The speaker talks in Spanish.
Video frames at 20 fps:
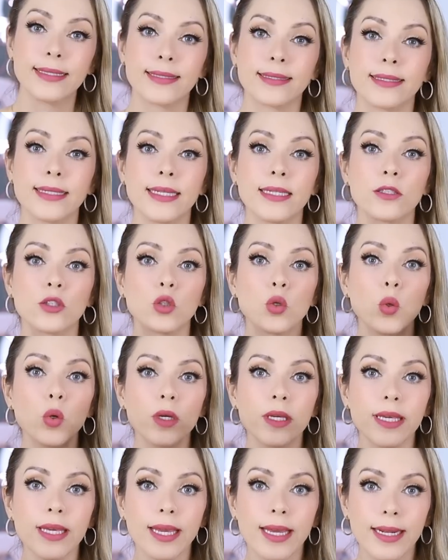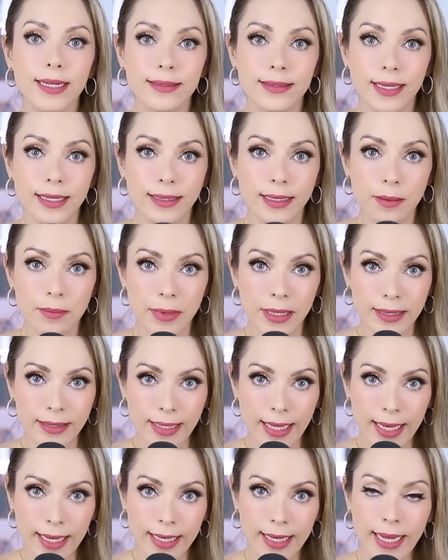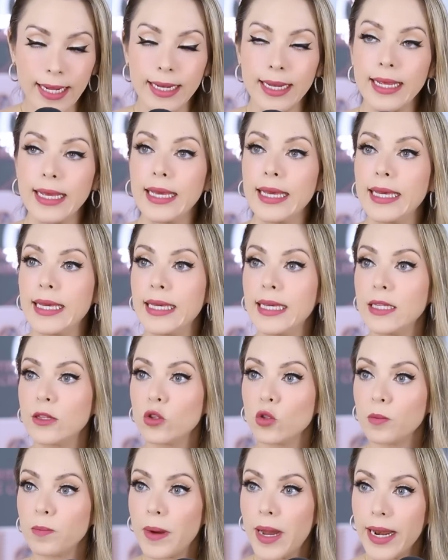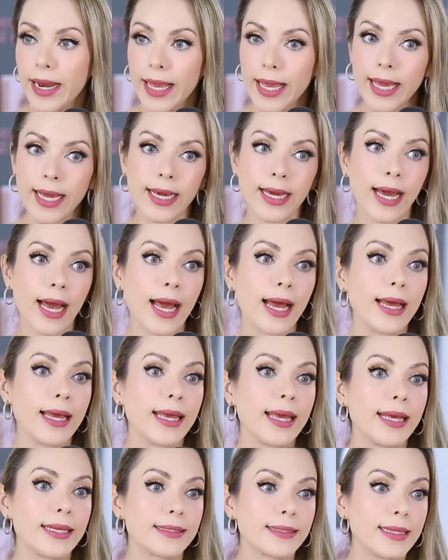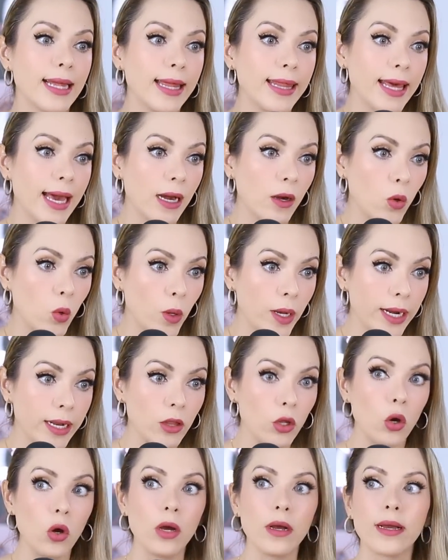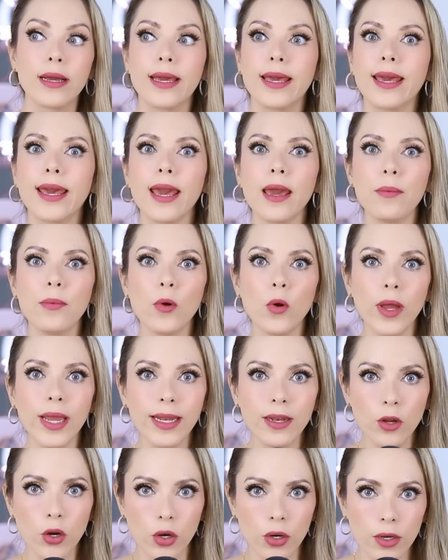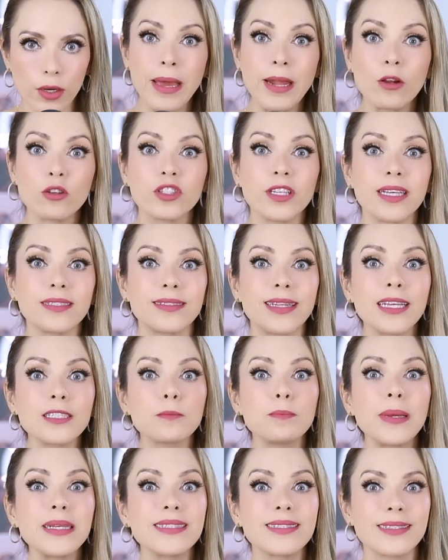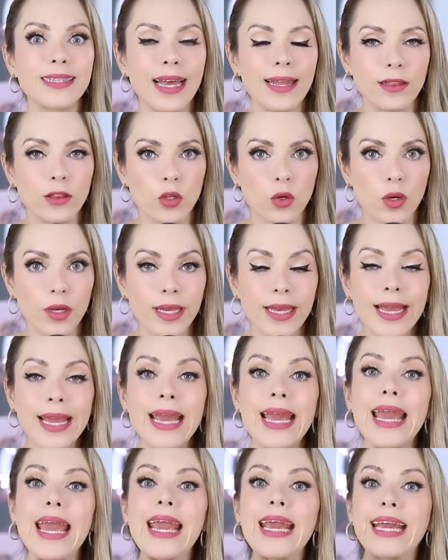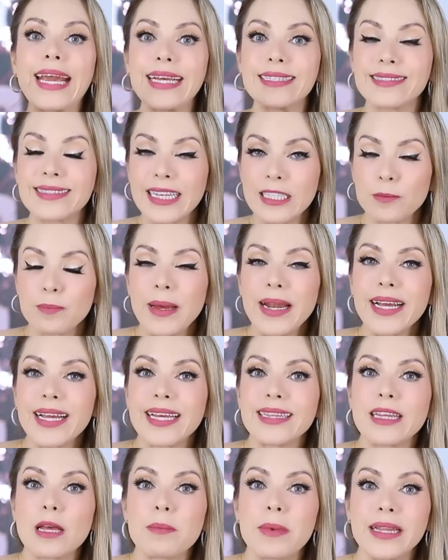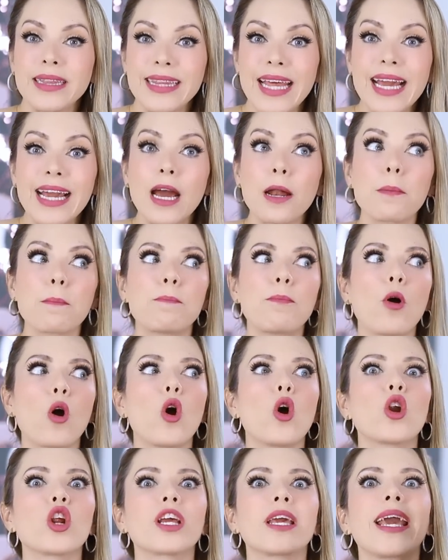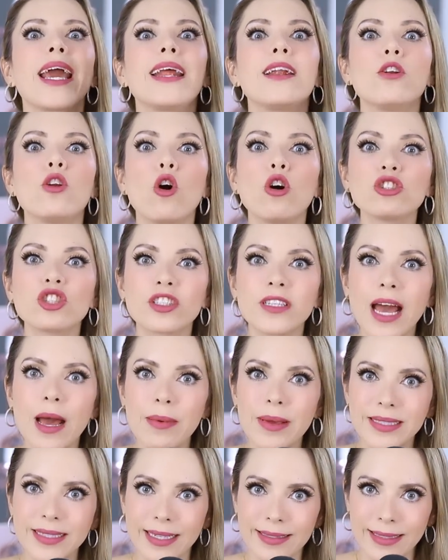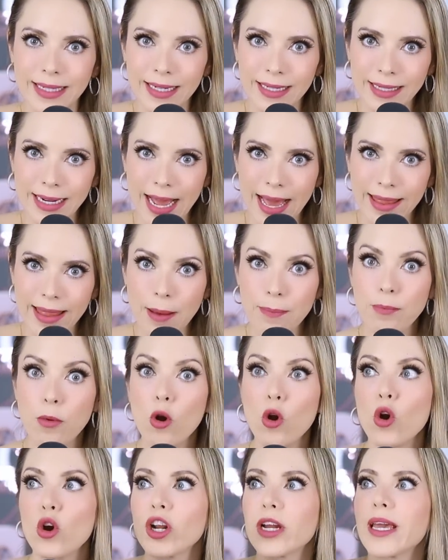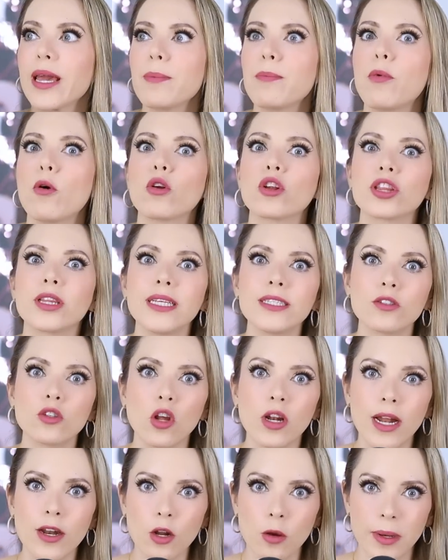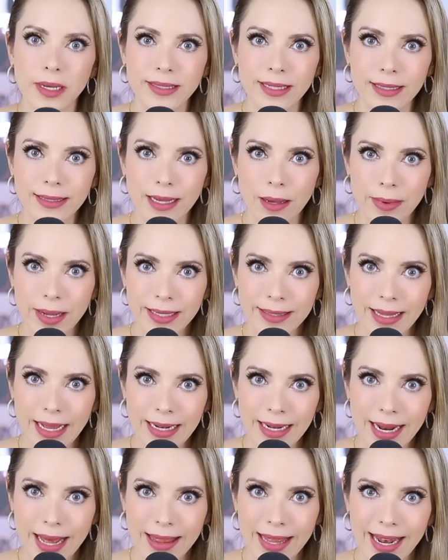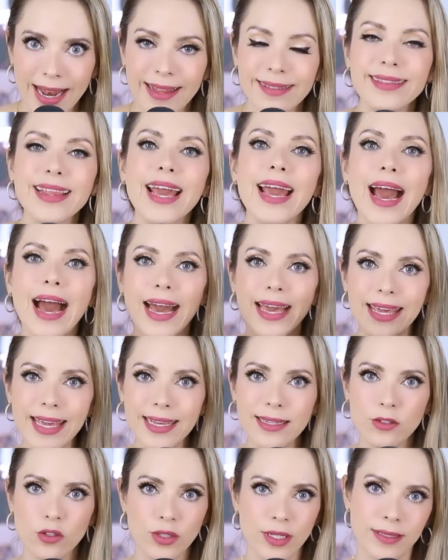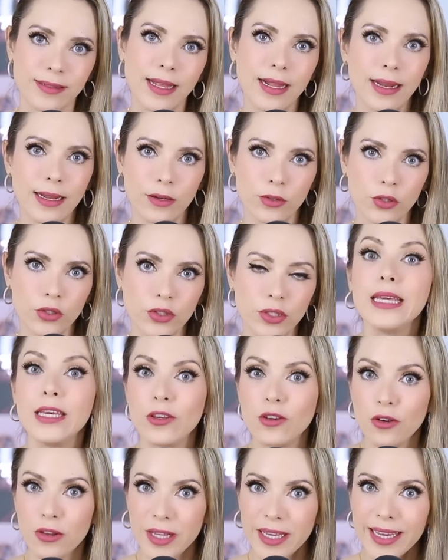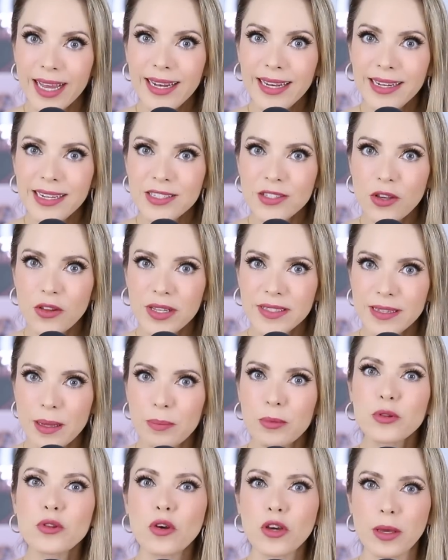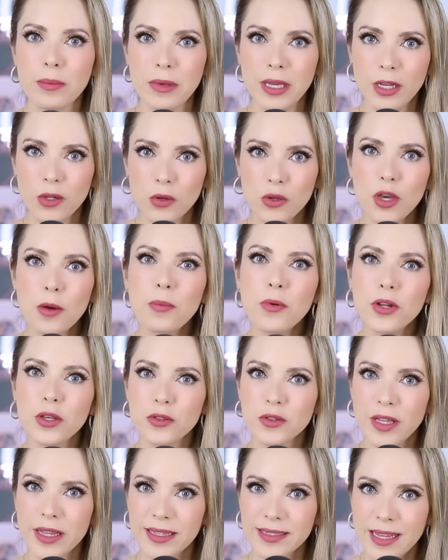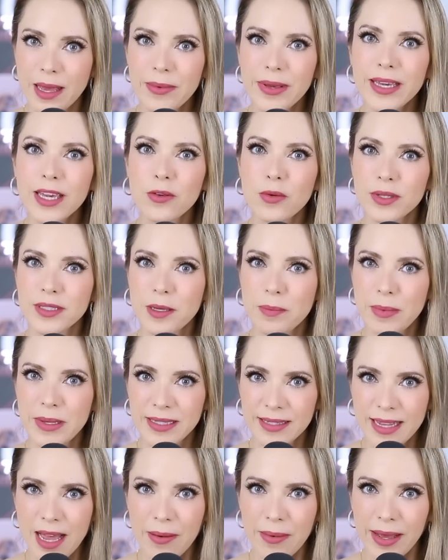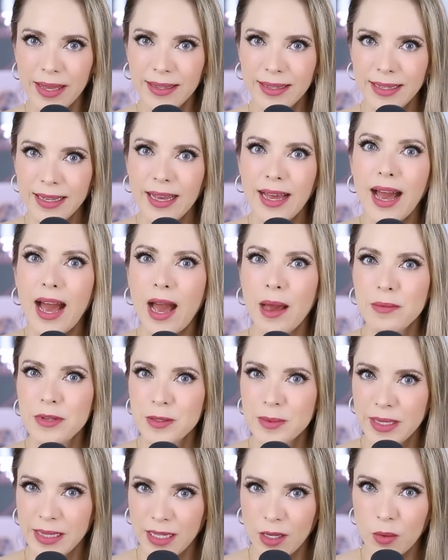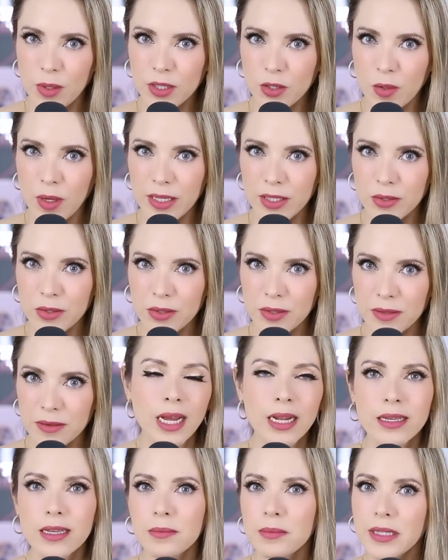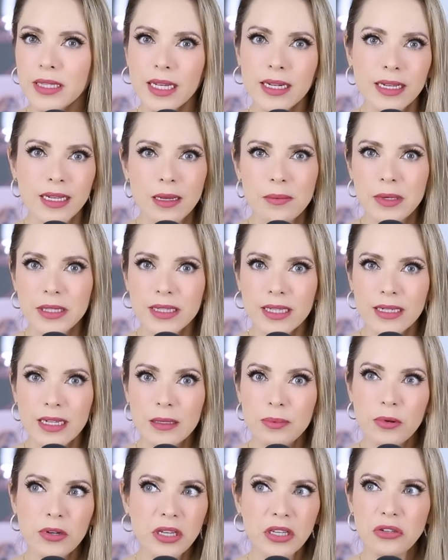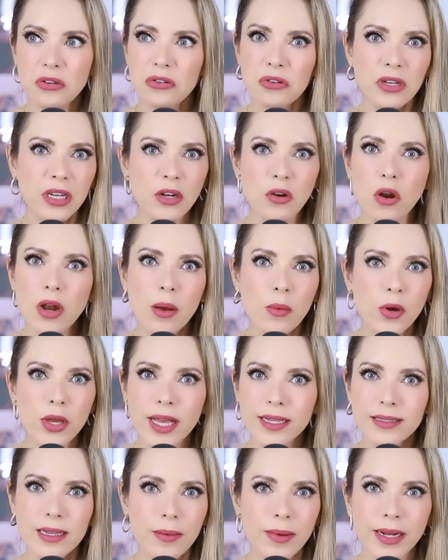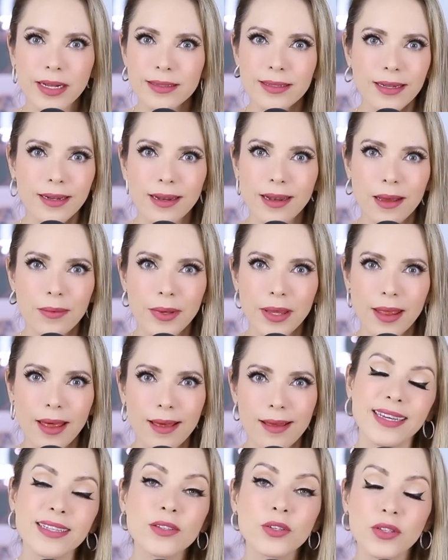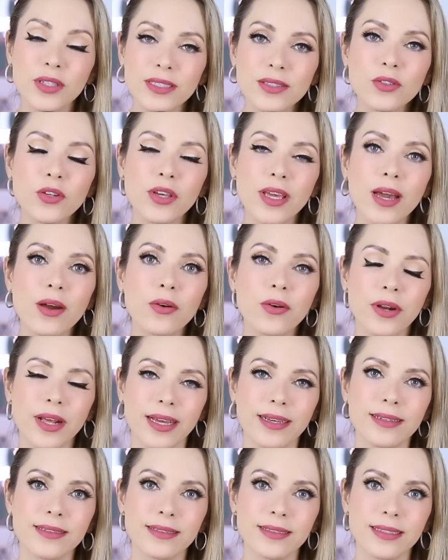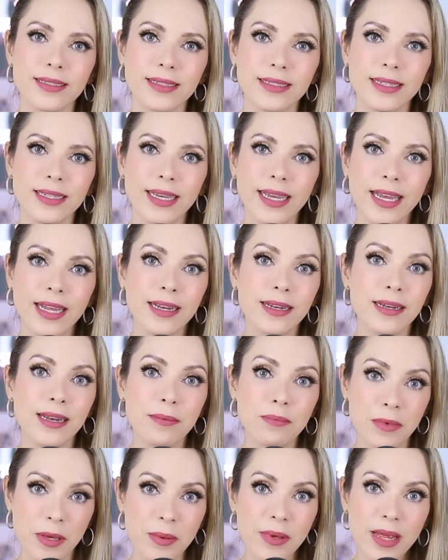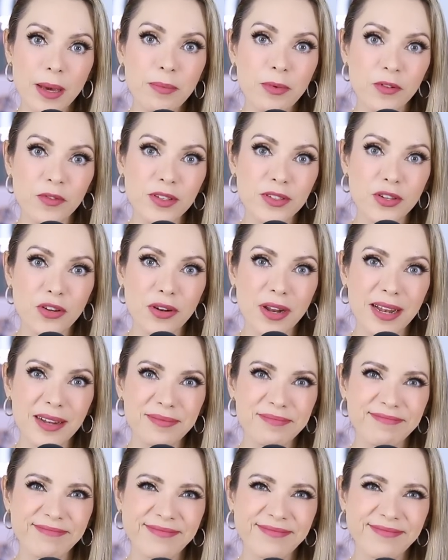Si tú quieres que te mantengan y tu pareja está de acuerdo, qué bueno. Pero si estás pensando en que estás para que te mantengan porque no sabes hacer nada, porque por ti sola no vas a saber salir adelante, ahí es donde está el error. Y yo dije al inicio de este punto que me incluyo porque ustedes saben que yo así pensaba a mis 24 años. Alguien me tiene que mantener porque yo creo que no la voy a saber hacer en la vida. ¿En dónde estoy ahora? En mi vida profesional.